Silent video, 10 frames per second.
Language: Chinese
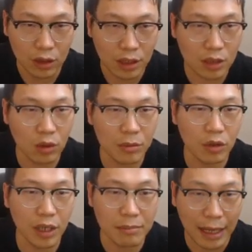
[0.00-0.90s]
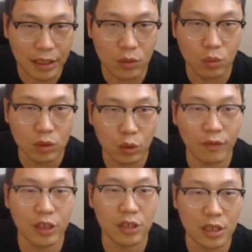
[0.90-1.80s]
但是我们又可以马 e 五，对
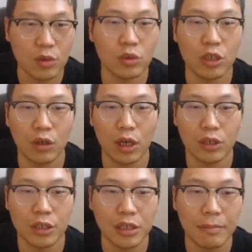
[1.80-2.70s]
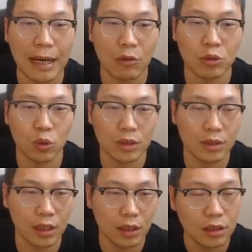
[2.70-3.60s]
方车 e 五之后，然后车 D 八，我们就多子了。